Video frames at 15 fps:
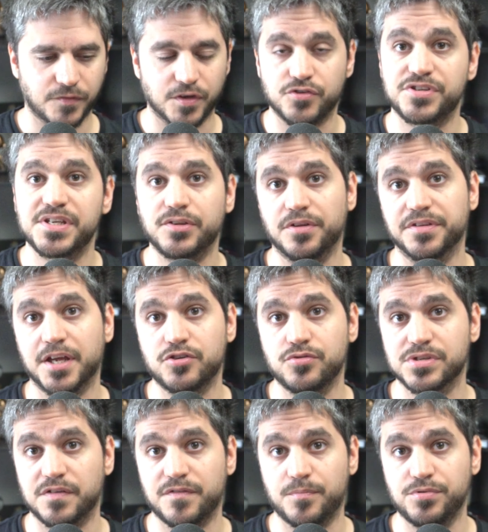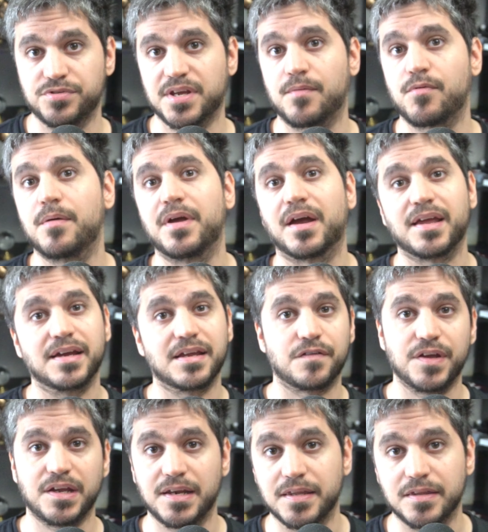Je sais que 34 jours, ça fait plus qu'un mois, mais rien
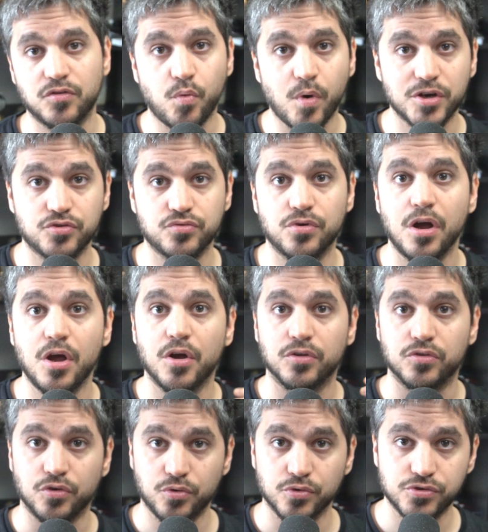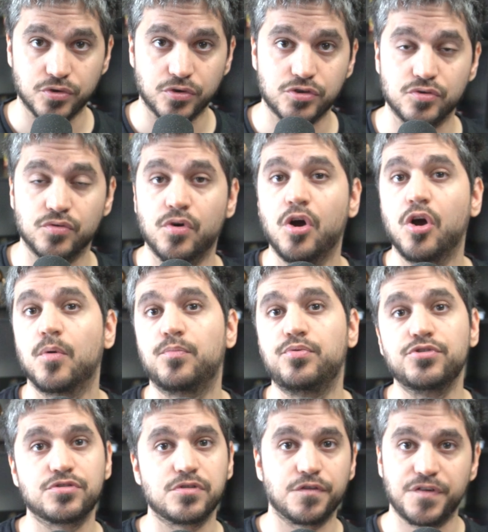qu'avec les 3 jours de construction,
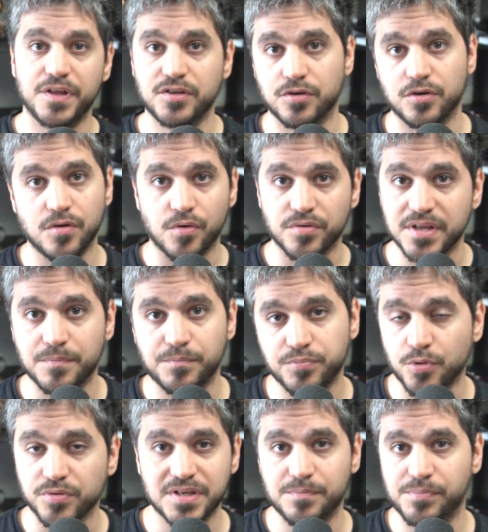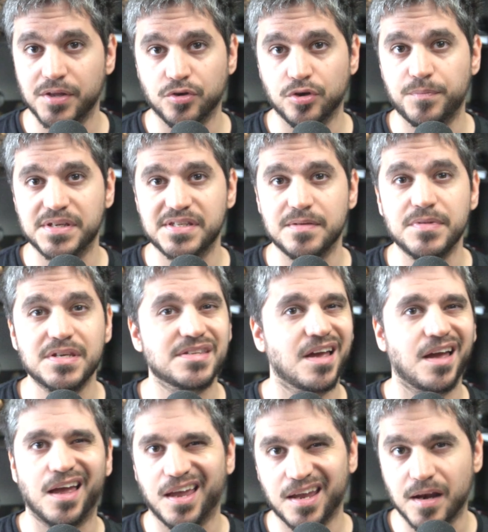plus le fait qu'on ait compté plein de trucs pessimistes,
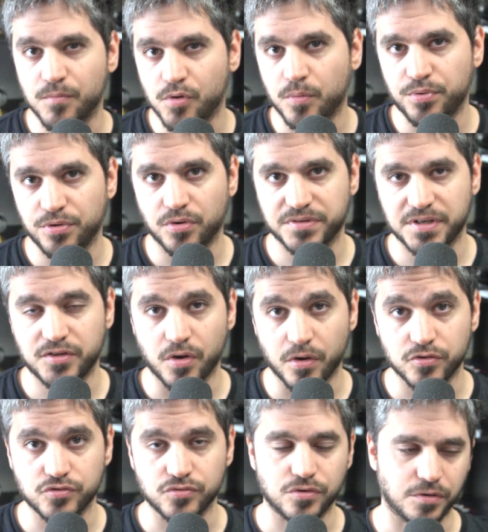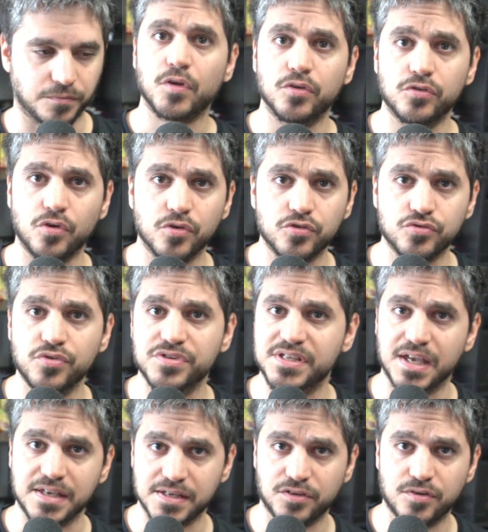réellement, on peut compter 30 jours. 30 jours,
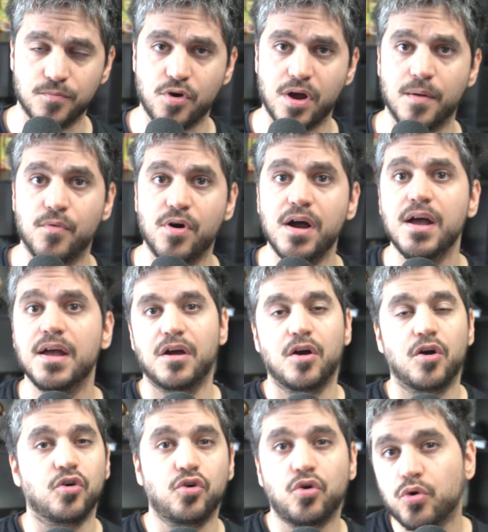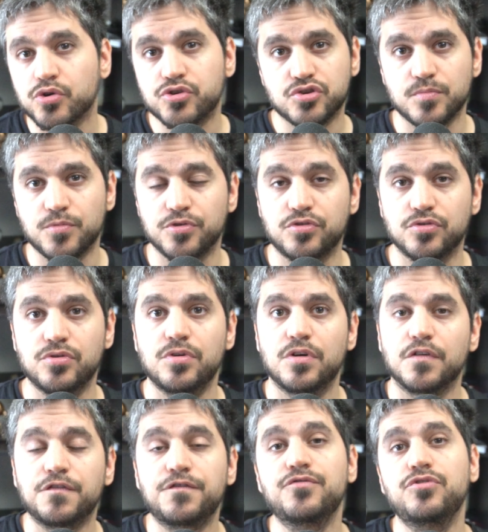c'est exactement un mois. Grosso modo,
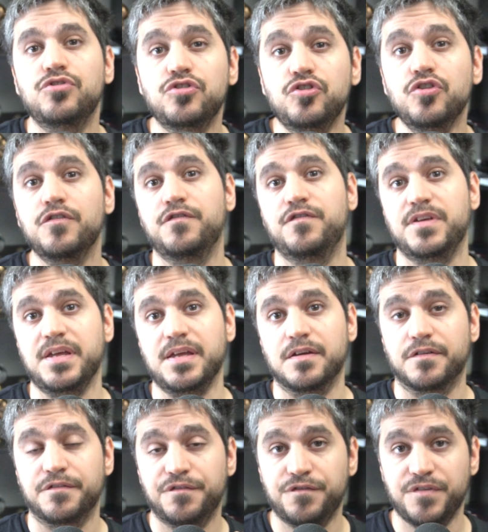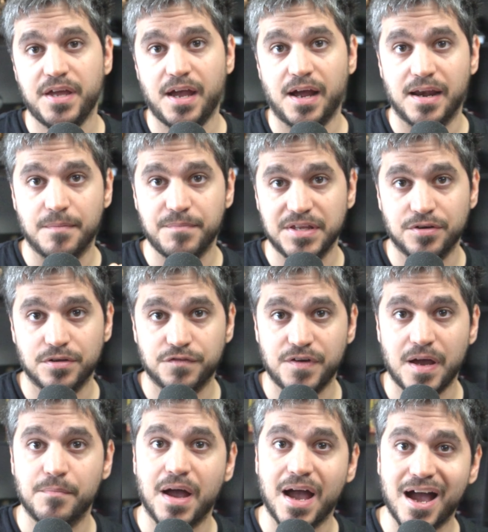vous devez faire la Bitcoin
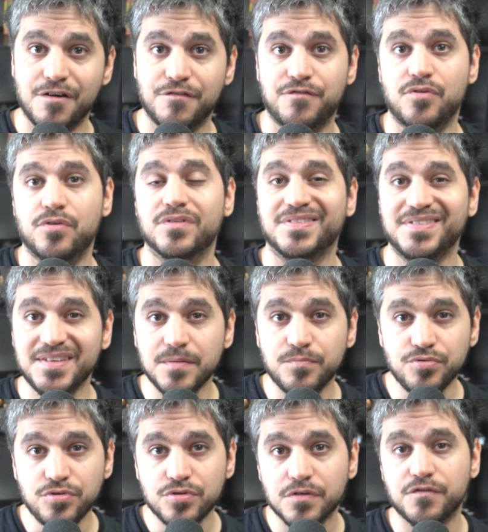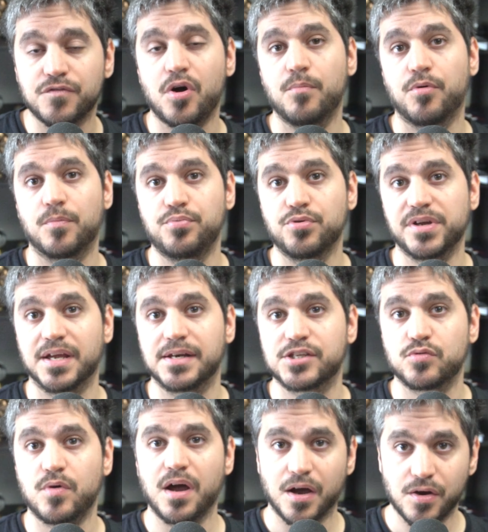Farm avant début novembre pour qu'elle
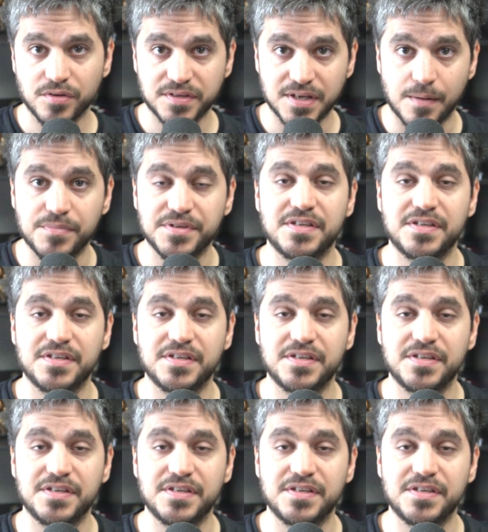soit rentable.